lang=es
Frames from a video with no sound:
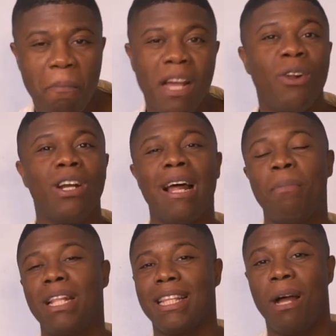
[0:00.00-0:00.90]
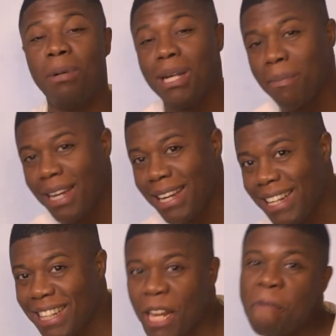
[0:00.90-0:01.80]
pero
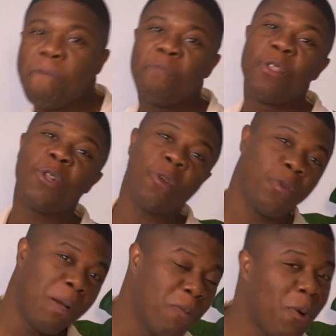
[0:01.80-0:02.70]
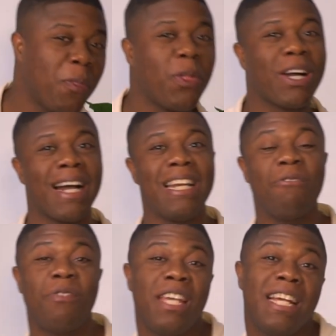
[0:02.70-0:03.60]
lamentablemente no todo el mundo
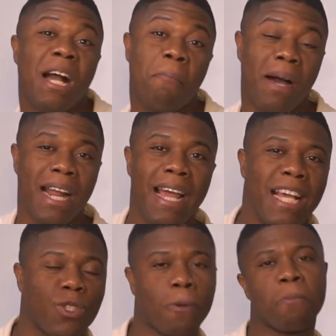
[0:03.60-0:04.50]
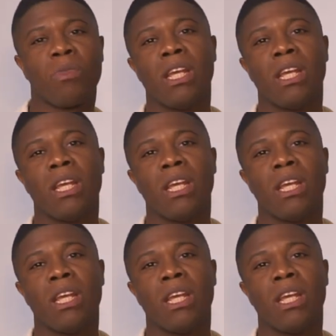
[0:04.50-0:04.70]
califica para eso.